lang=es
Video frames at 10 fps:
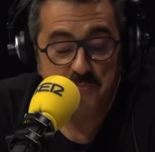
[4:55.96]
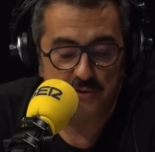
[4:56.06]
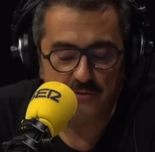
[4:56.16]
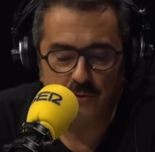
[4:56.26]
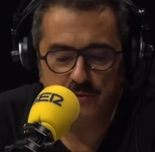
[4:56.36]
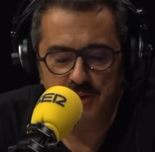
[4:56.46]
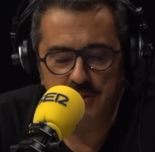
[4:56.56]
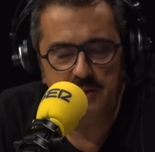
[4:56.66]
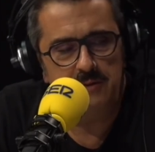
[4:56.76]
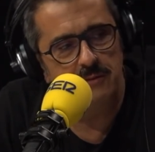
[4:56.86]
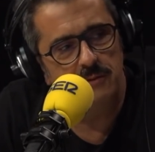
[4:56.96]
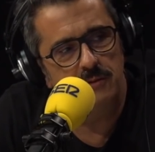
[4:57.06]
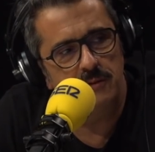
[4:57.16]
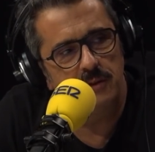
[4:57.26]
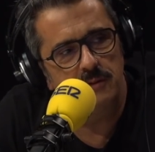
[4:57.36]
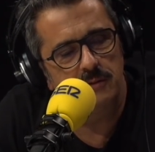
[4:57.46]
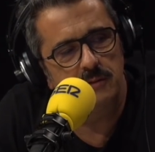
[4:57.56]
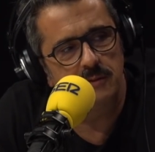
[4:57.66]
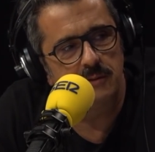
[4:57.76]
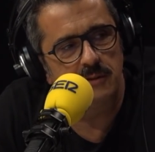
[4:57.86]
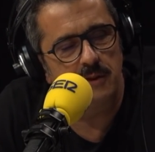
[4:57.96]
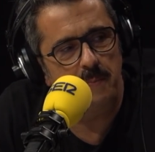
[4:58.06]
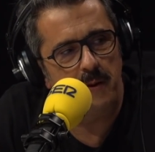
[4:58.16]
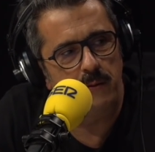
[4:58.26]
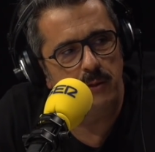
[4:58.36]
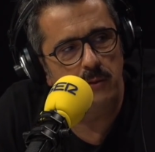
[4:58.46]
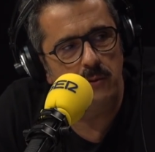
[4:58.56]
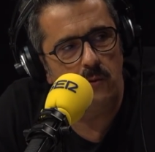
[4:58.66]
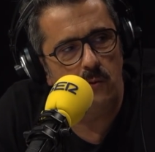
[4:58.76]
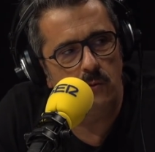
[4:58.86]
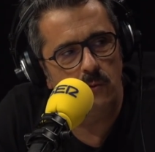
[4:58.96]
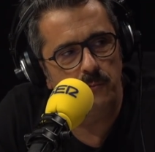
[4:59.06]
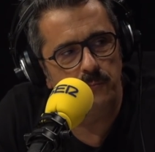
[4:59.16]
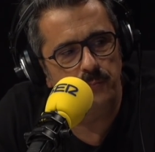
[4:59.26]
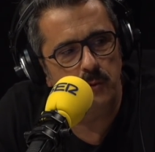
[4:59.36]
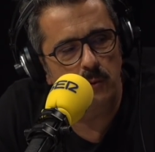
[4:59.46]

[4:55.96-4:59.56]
Pues no lo sé, tío, no lo sé. Desapareció. Mm, Ahora